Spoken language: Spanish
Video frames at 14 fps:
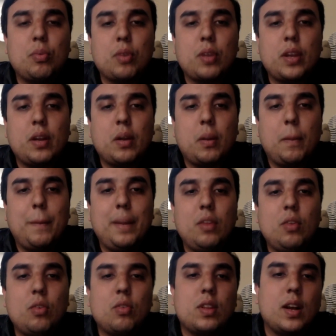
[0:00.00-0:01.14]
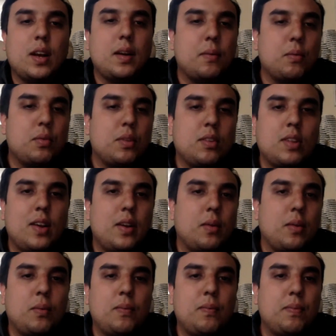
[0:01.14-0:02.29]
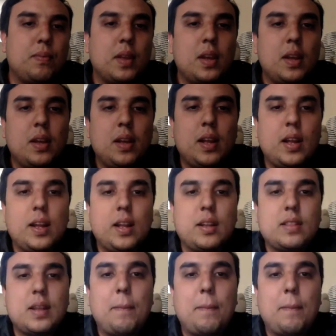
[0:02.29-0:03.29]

porque Misco está, usted sabe, un eh,